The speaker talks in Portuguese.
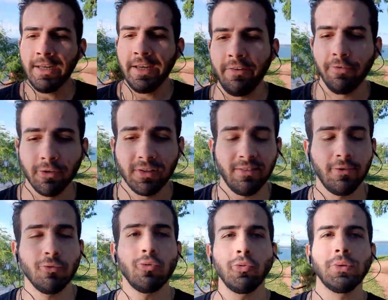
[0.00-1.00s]
e vou trazer
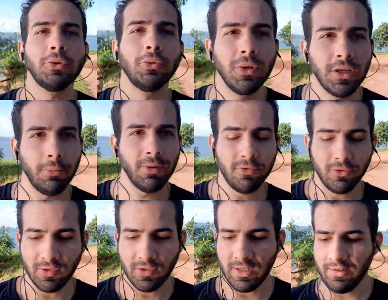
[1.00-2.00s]
um conteúdo aqui para
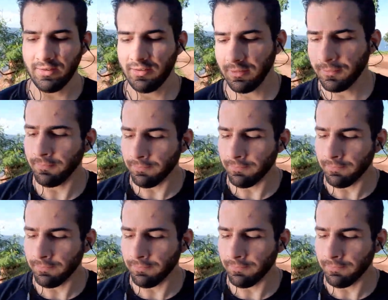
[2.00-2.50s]
vocês